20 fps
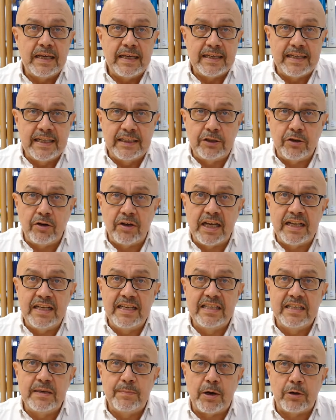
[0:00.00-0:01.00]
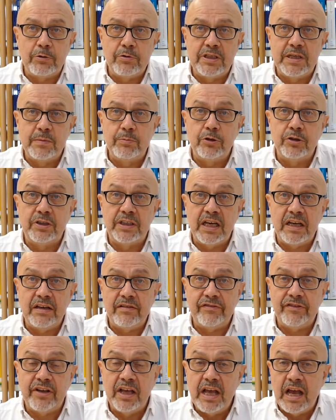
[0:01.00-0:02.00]
qui est organisé par le
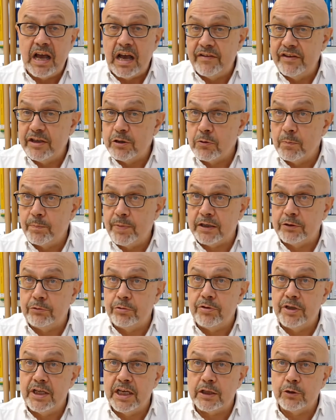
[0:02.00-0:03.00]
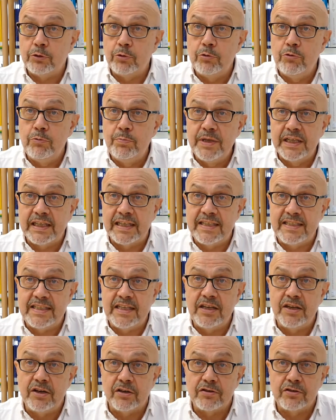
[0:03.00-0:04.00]
CEMOTEV avec son partenaire de l'UMI
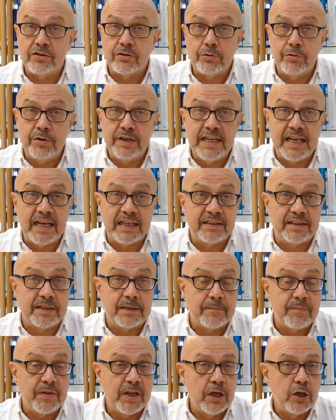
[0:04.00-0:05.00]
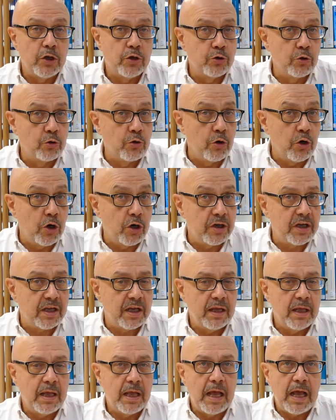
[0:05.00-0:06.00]
Résilience, l'IRD. Ce
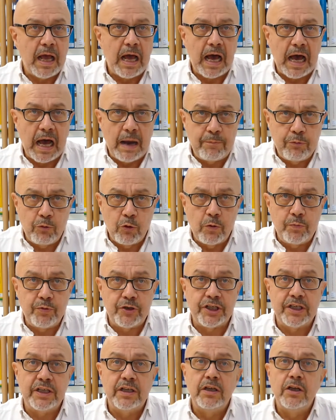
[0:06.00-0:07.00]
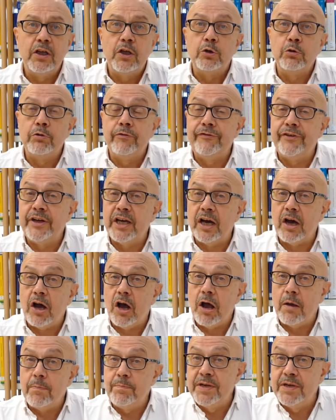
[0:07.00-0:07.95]
colloque a pour objet de faire un